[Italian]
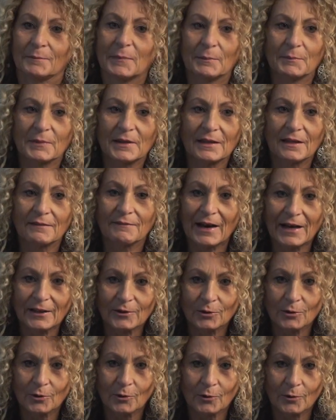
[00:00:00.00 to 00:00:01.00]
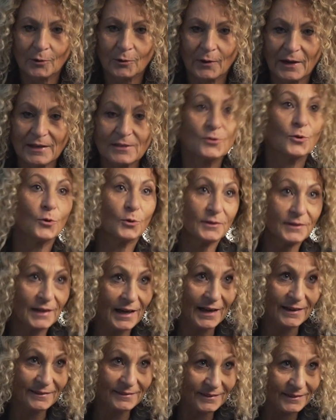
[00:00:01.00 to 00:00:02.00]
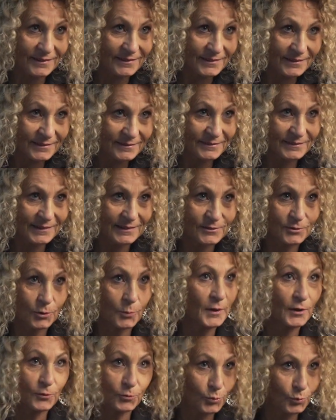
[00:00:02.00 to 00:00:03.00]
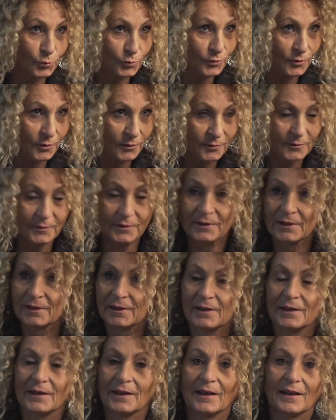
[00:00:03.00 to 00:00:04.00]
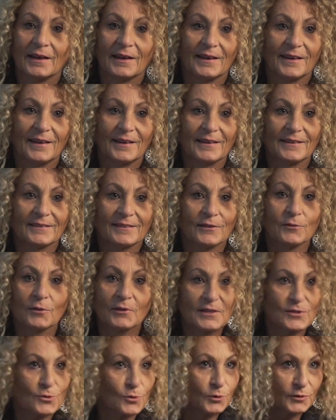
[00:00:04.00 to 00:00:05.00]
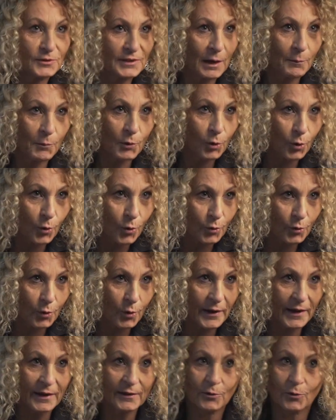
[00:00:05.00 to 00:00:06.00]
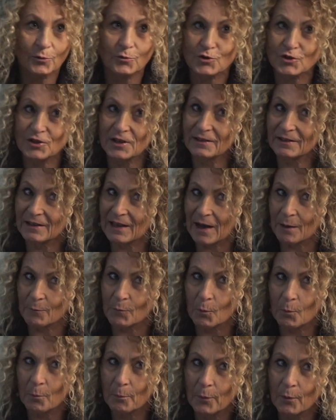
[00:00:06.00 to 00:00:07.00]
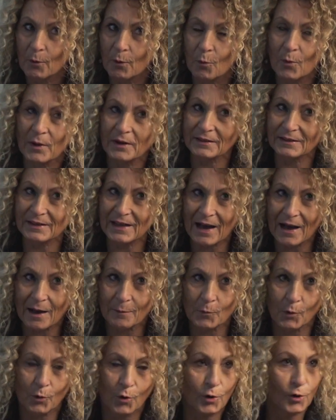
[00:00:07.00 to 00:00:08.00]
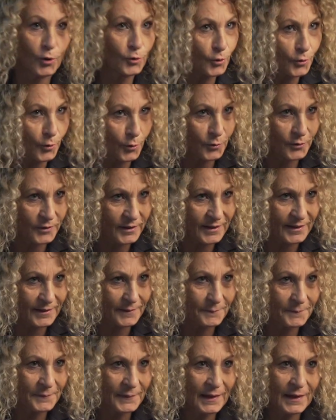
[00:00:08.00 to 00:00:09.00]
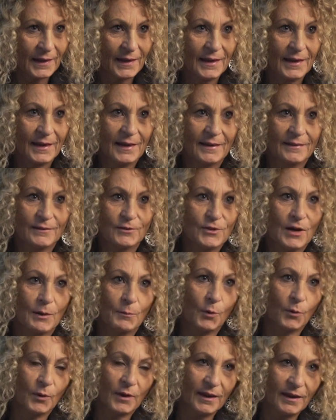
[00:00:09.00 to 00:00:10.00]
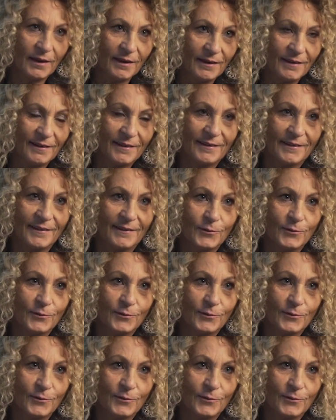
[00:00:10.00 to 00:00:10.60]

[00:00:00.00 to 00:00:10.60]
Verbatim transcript: bambini vanno ascoltati, soprattutto. E se non ascoltiamo loro e non scendiamo un po', guardiamo con i loro occhi, diciamo che eh,